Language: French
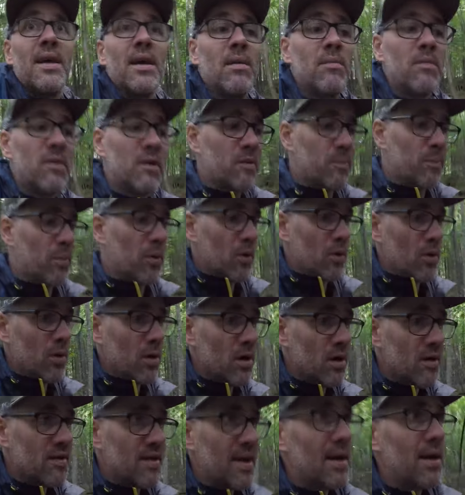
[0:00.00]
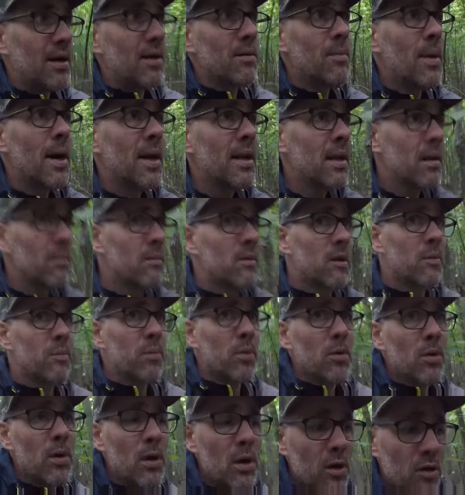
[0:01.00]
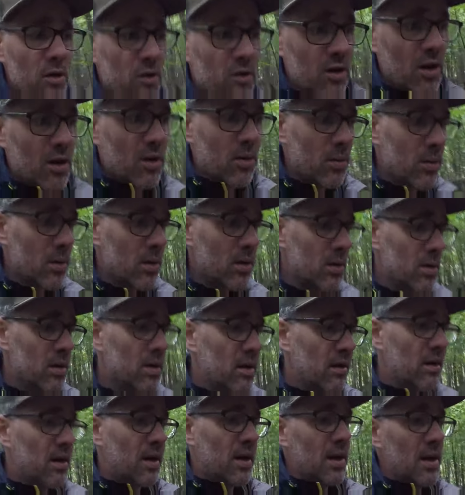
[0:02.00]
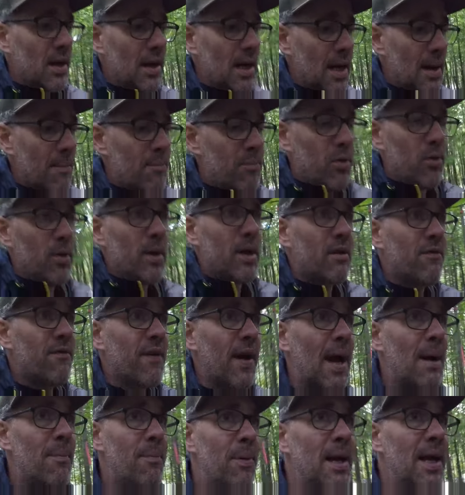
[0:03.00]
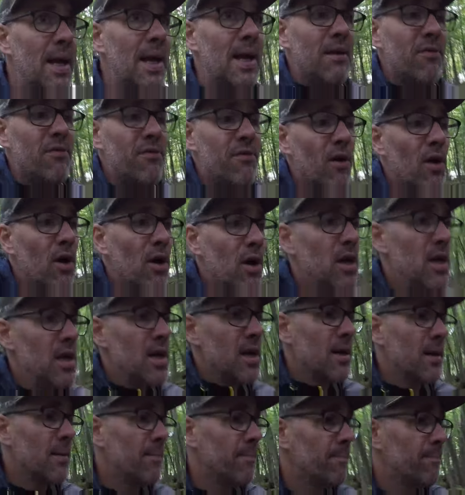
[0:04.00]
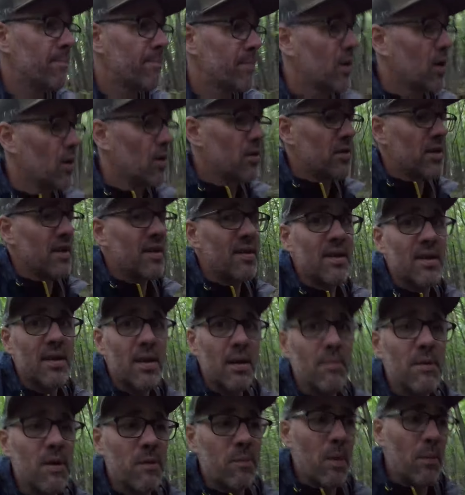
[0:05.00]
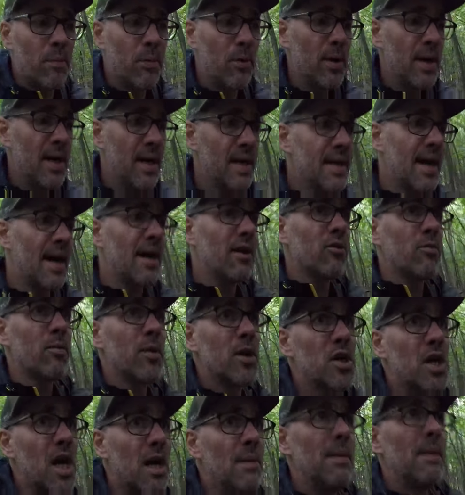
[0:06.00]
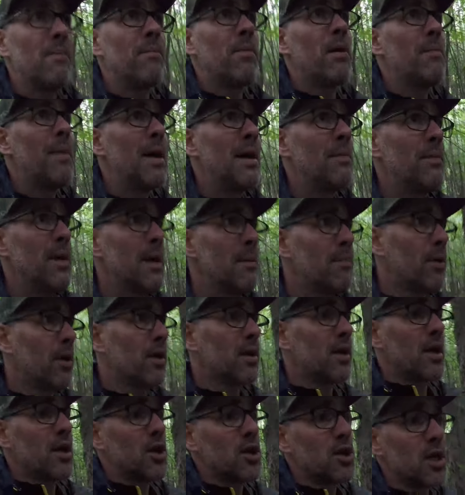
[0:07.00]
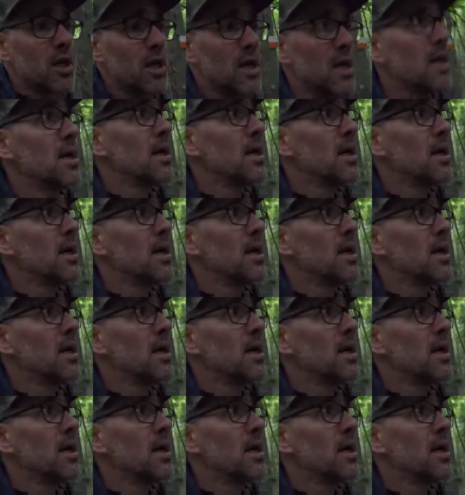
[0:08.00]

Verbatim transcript: un petit peu, euh, ça augmente un petit peu le son, et la pluie qui frappe les feuilles. On dirait que c'est un petit peu plus intense, mais je suis quand même pas mal bien protégé